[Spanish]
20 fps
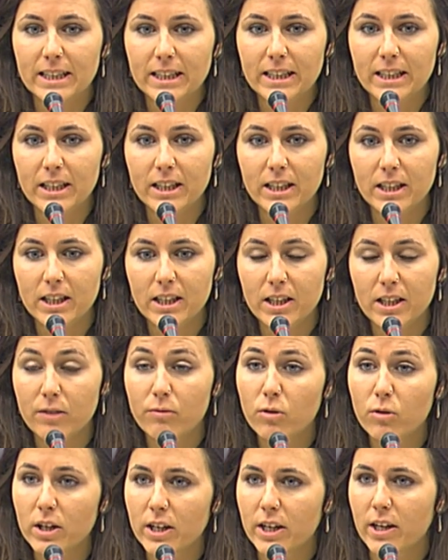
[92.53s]
Y,
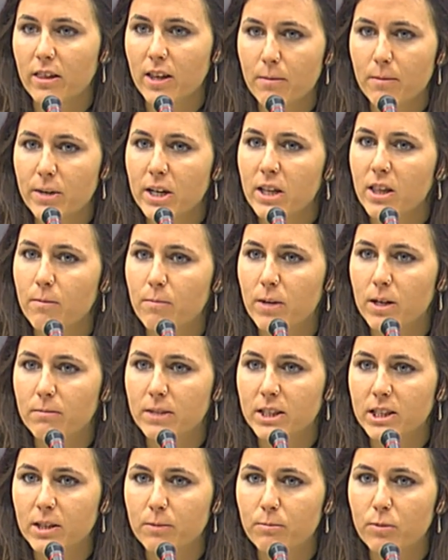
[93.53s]
fue Grecia
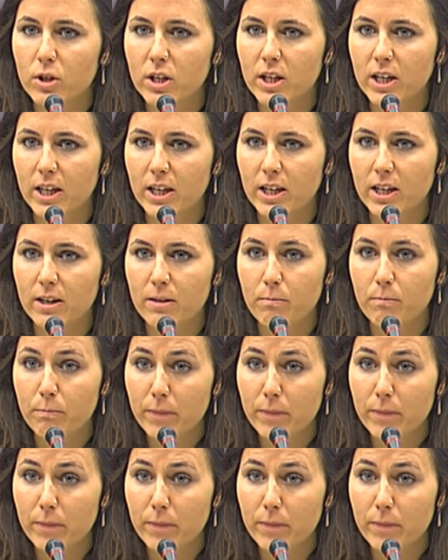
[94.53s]
principalmente porque